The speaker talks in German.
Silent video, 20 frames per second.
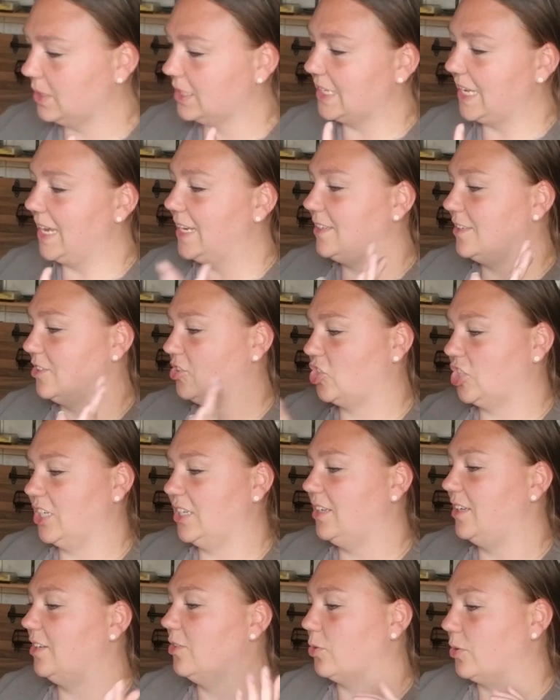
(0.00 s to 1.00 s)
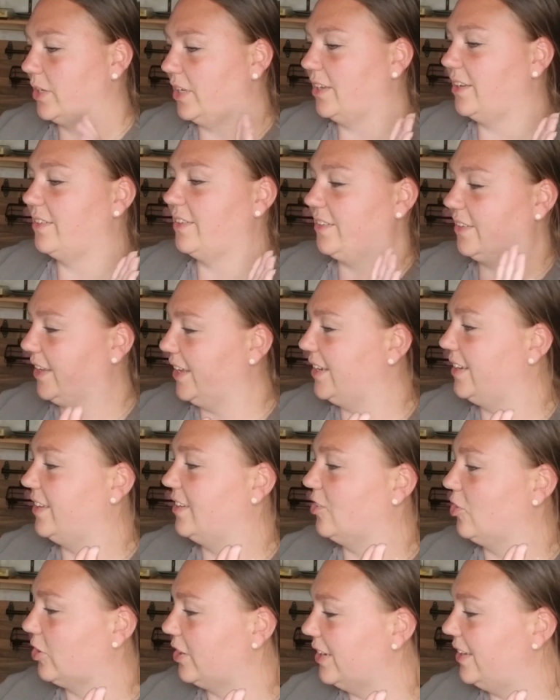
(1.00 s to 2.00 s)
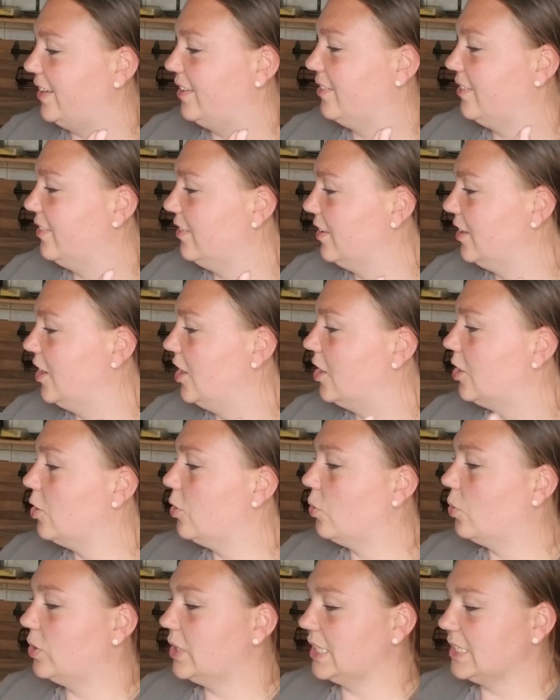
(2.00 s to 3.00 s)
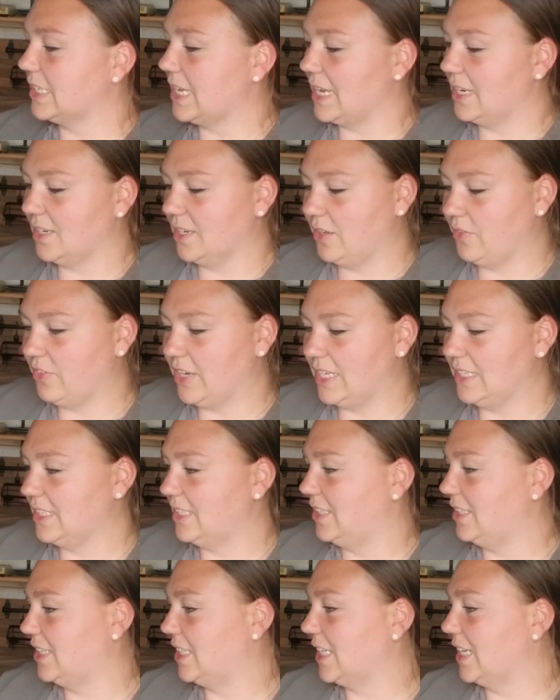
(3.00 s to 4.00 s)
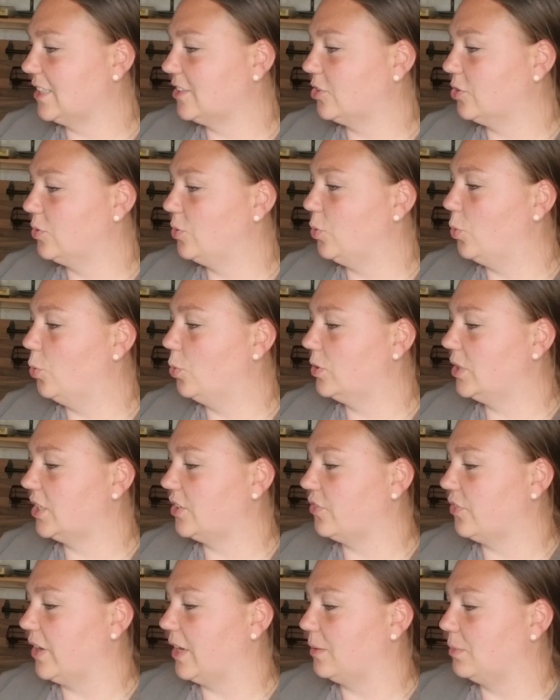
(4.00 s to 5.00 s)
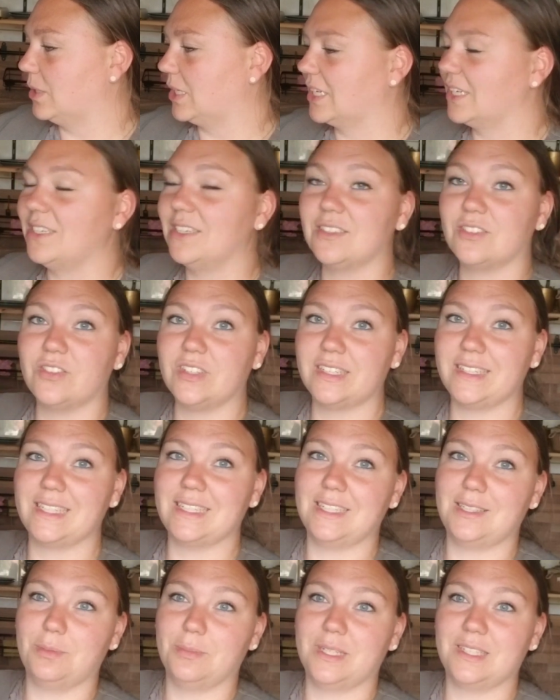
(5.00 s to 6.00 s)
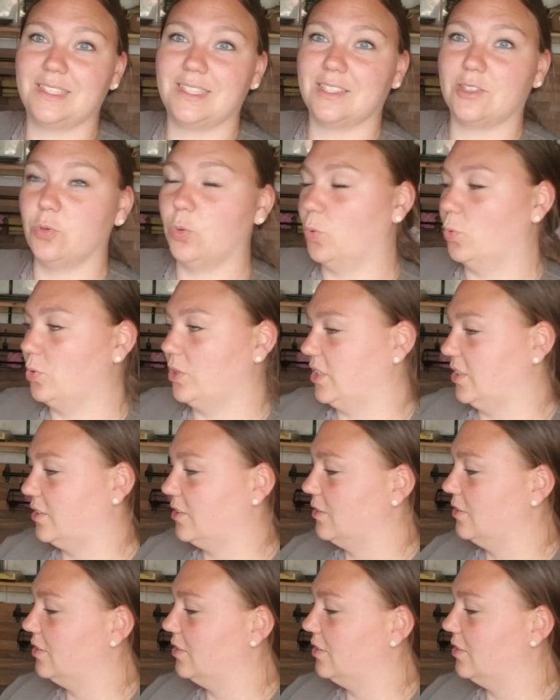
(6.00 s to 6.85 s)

Das eine ist Chili. Okay, das kann ich noch lesen. Und das andere weiß ich nicht, da ist so eine Honigwabe drin, deswegen denke ich mal, ist das Honig.